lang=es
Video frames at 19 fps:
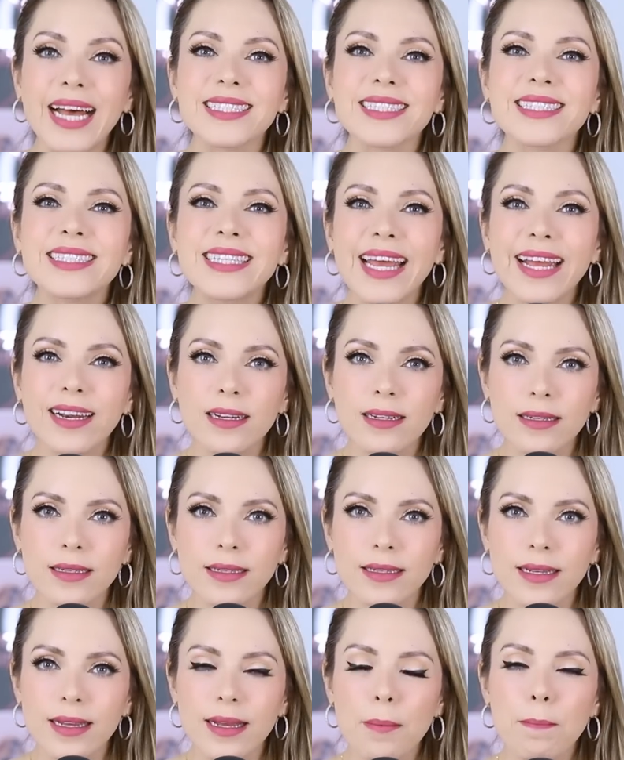a ser
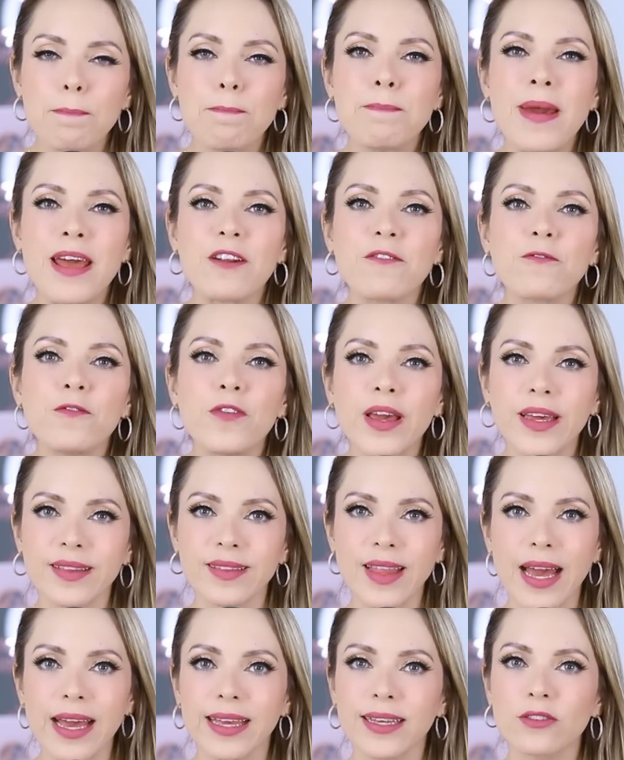
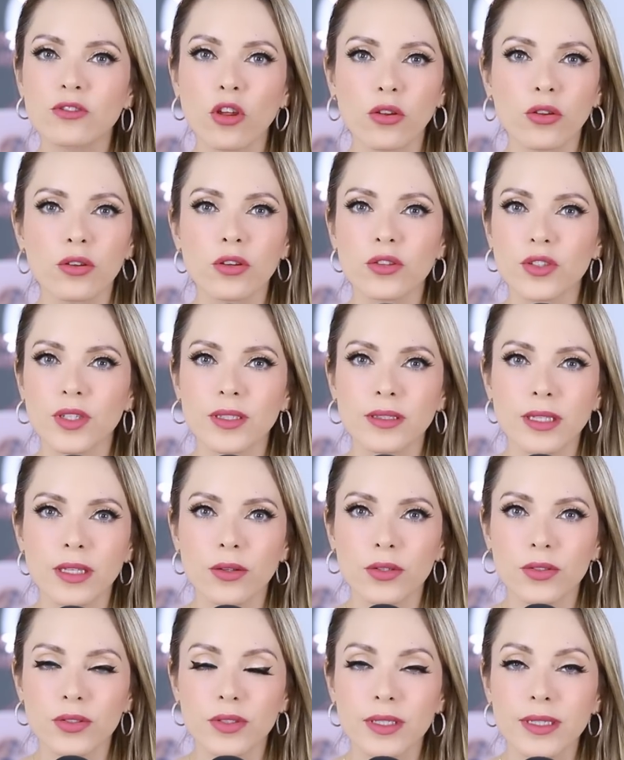perfecta en todos los
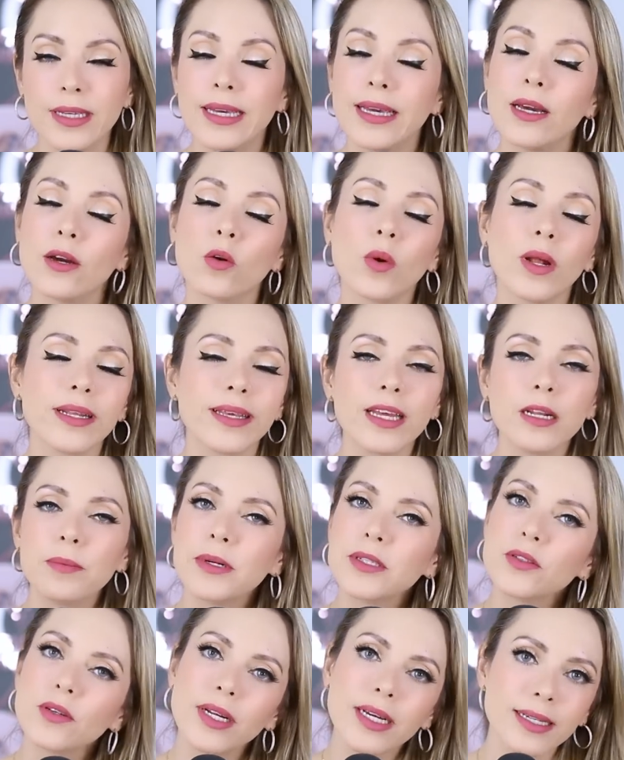sentidos? Cualquier
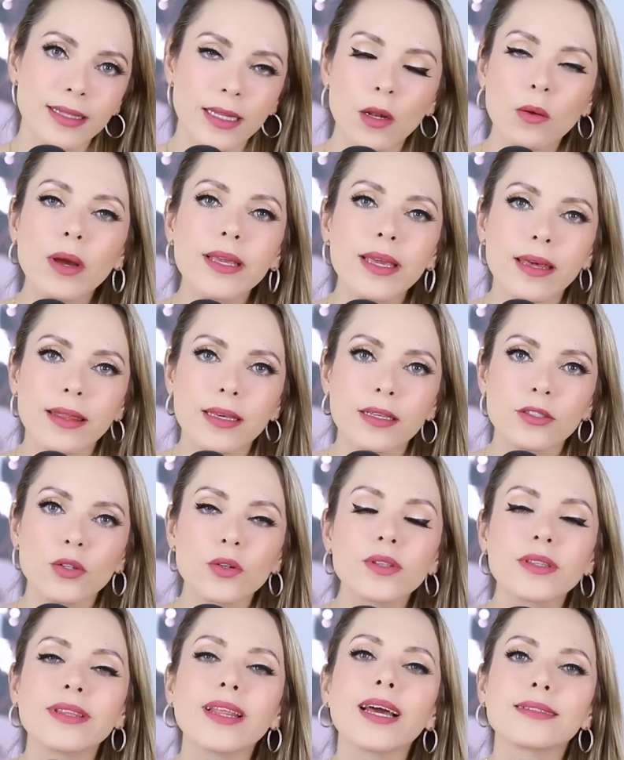persona que te lo haya
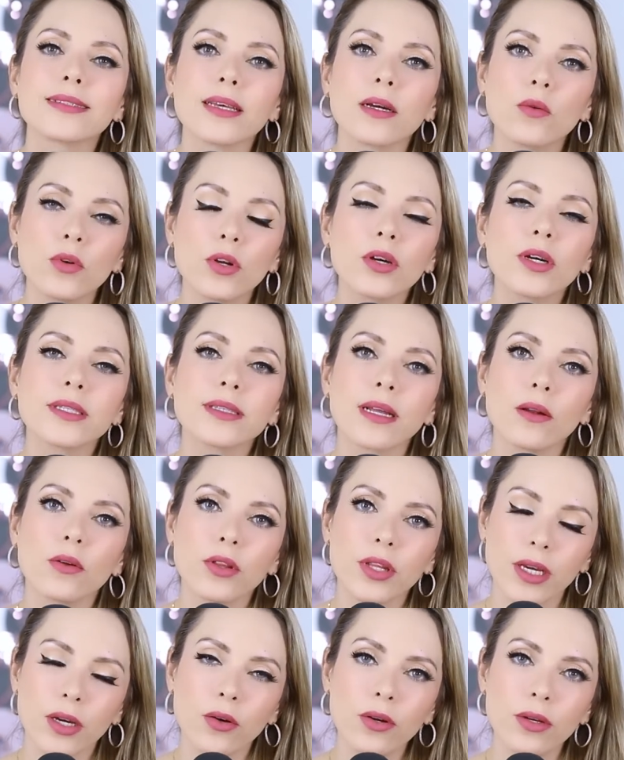dicho, te aseguro que te lo
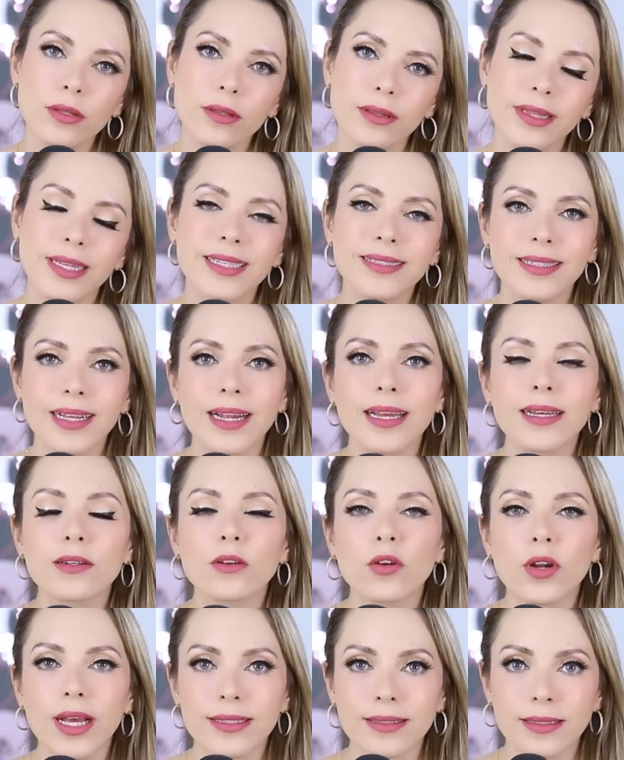dijo desde la
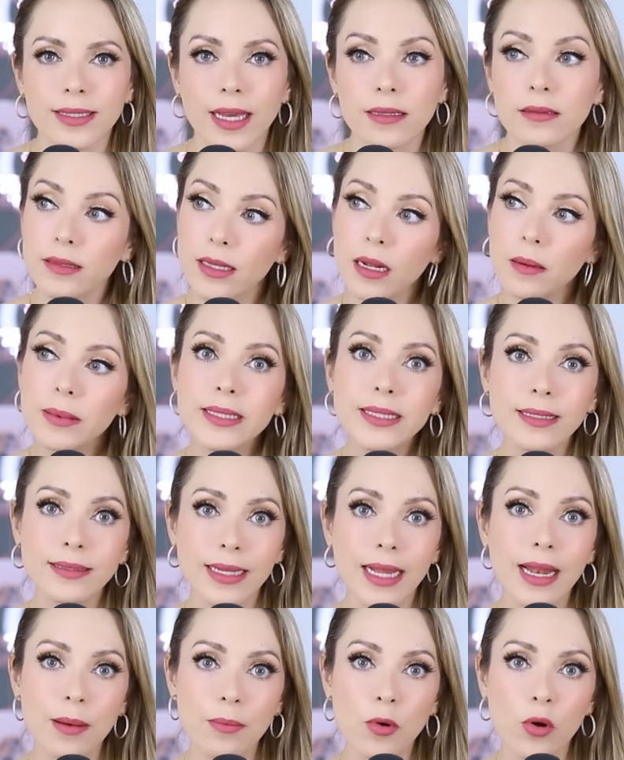ignorancia, tal vez
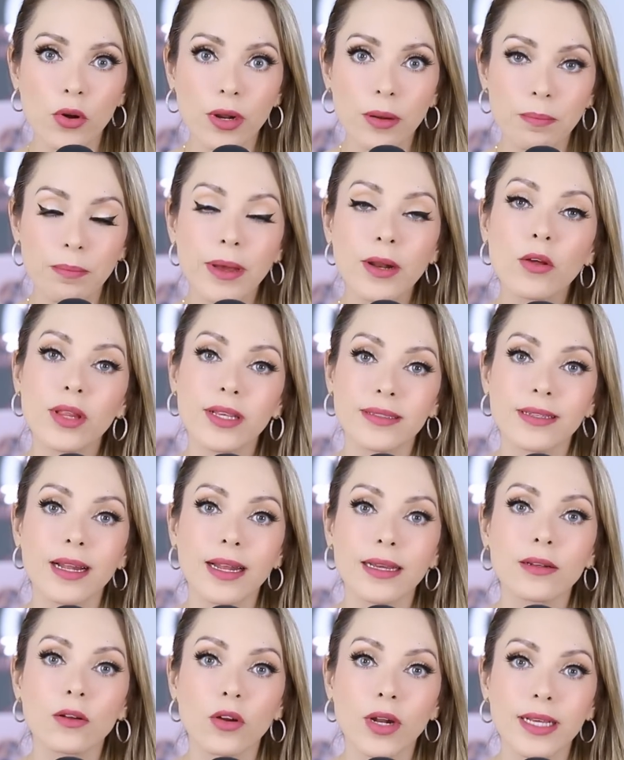desde el amor, pero desde
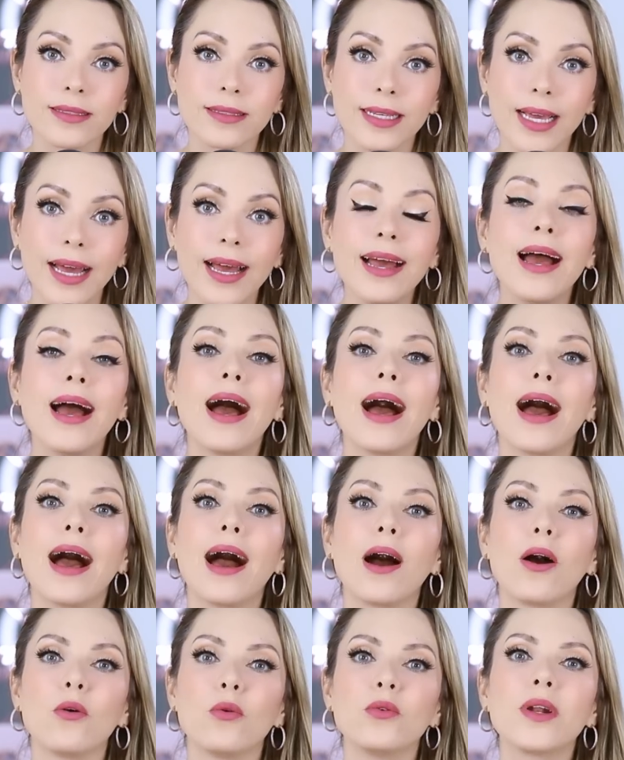la ignorancia
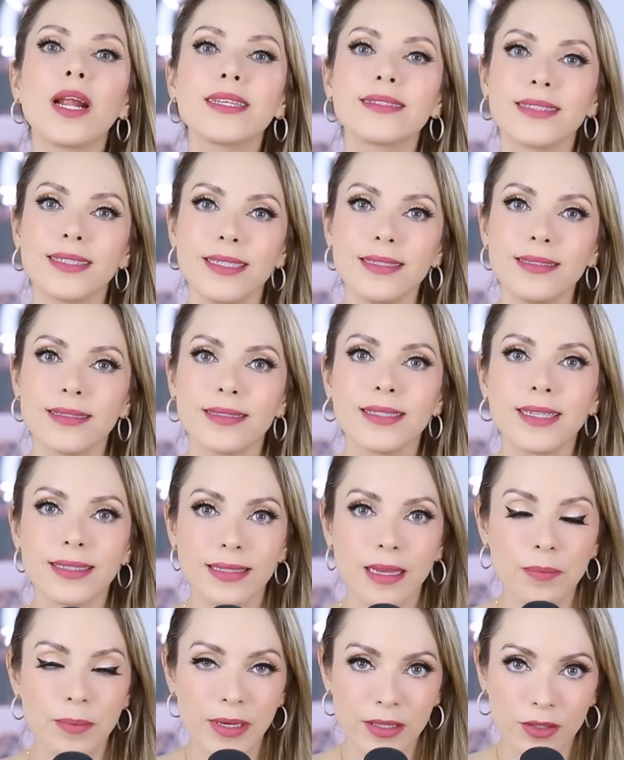aún así si
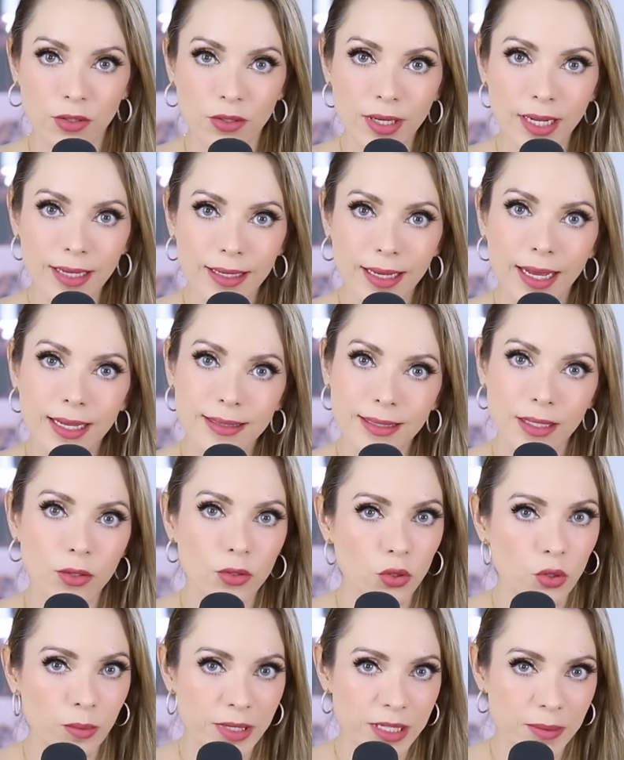esa persona ha
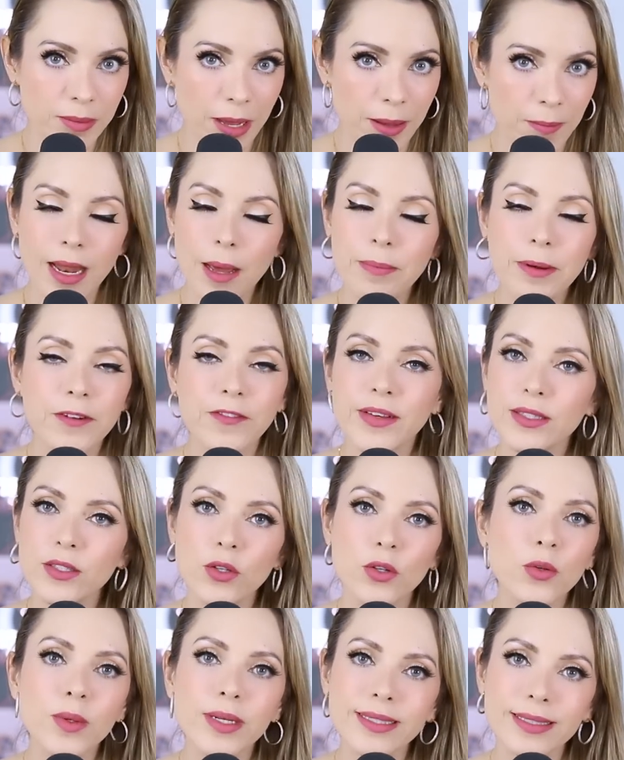sido tú misma. La
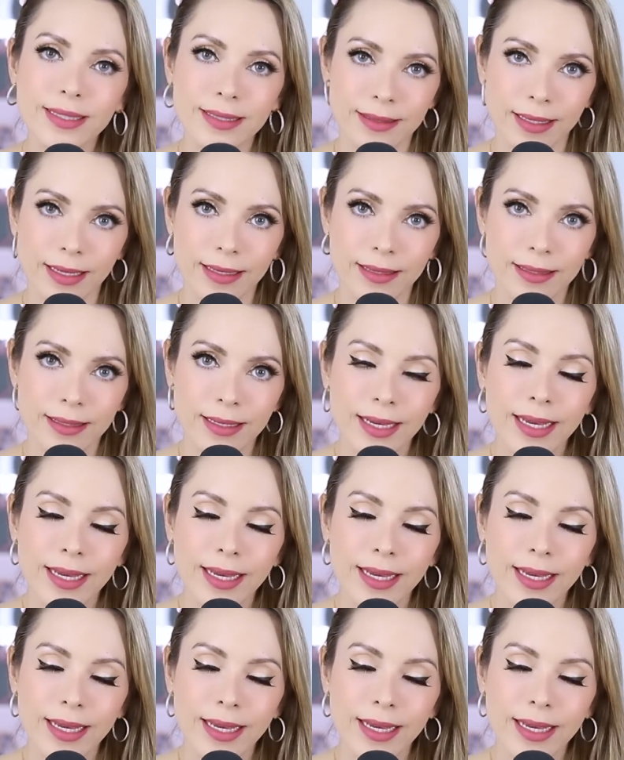perfección no existe.